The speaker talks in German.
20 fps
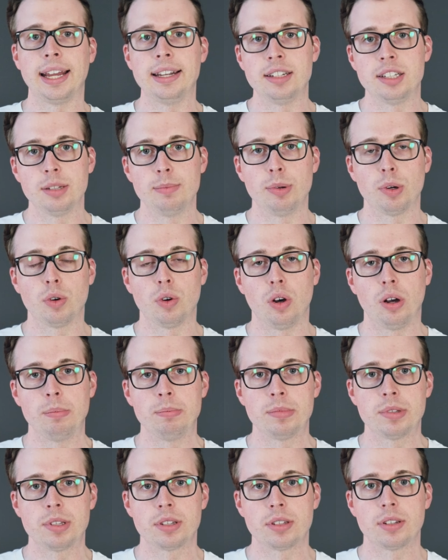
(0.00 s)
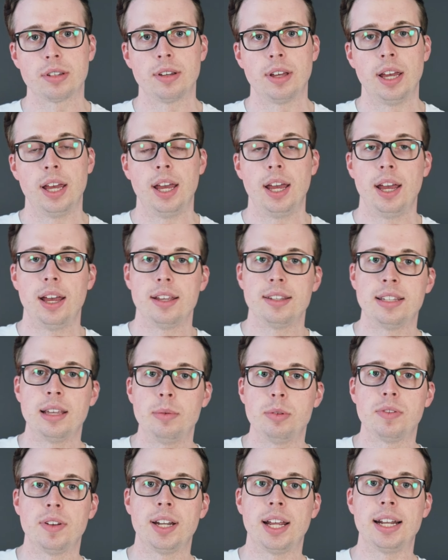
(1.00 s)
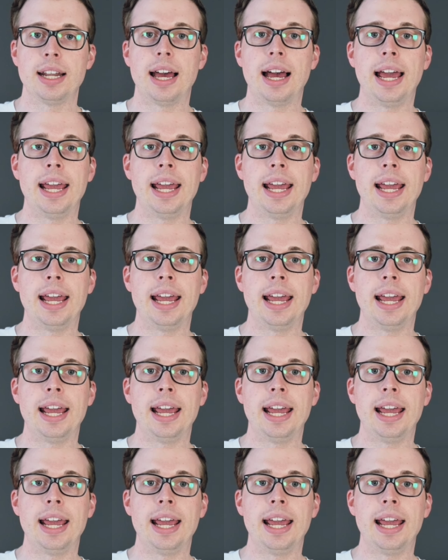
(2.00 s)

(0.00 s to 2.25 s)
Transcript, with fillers: Rente bekommst, selbst wenn dein